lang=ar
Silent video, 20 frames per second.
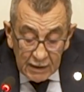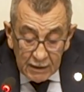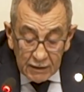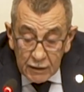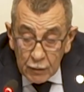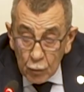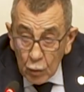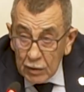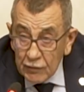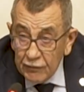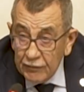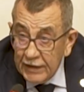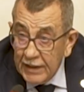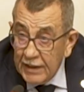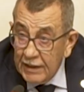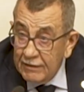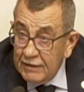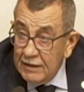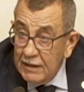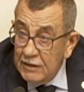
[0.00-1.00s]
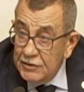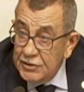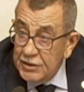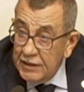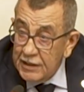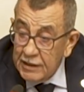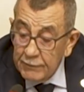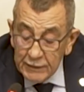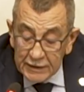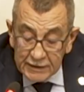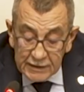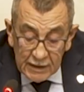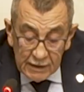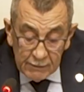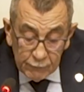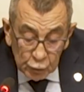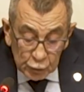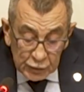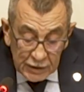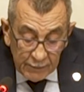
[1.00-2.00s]
لوقف هذه الجريمة
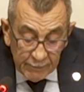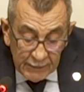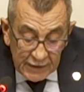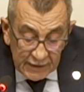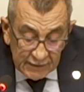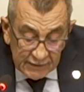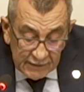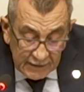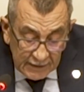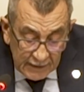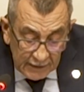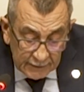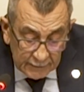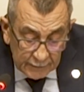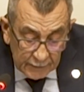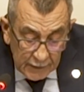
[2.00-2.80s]
المتمادية